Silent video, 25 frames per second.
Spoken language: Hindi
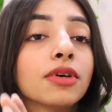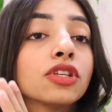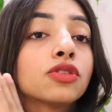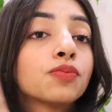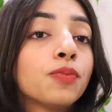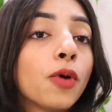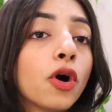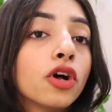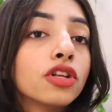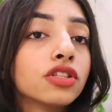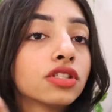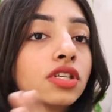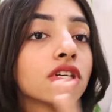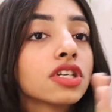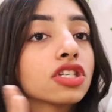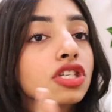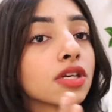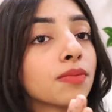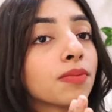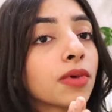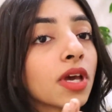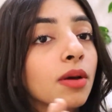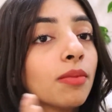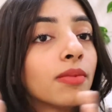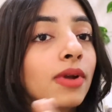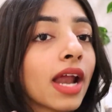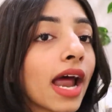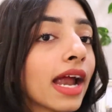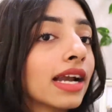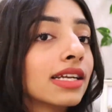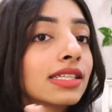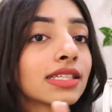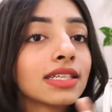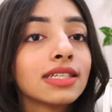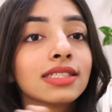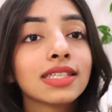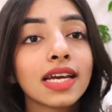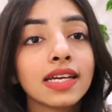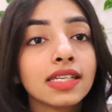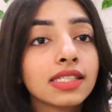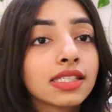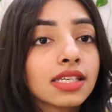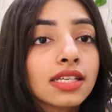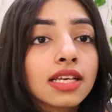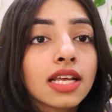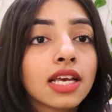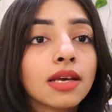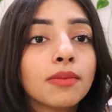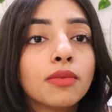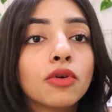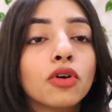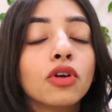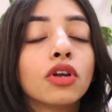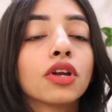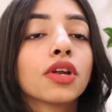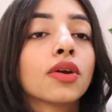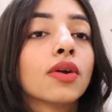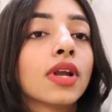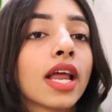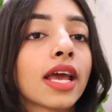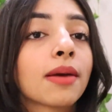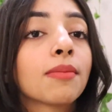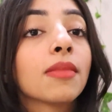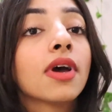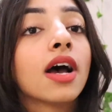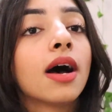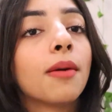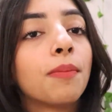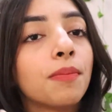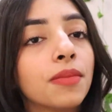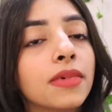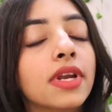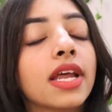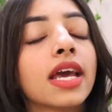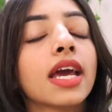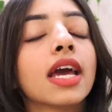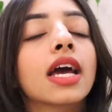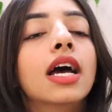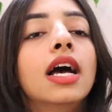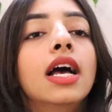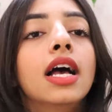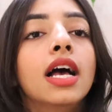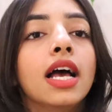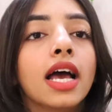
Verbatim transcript: मैं स्पॉन्सरशिप के ब्रांड्स की साइड से नहीं बोल रही हूँ लाइक like, मैं अपने